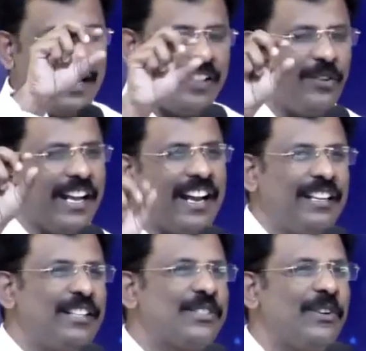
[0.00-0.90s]
அதனுடைய
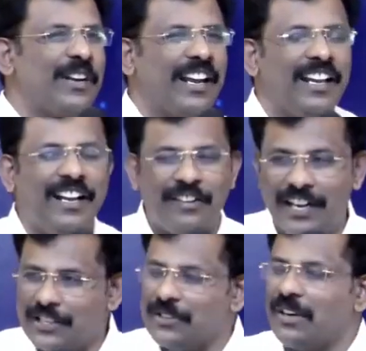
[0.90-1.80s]
கருத்தை சொல்கிறேன் அவர்
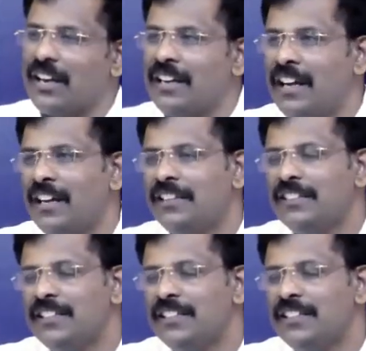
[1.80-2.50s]
என்ன சொல்கிறாருன்னா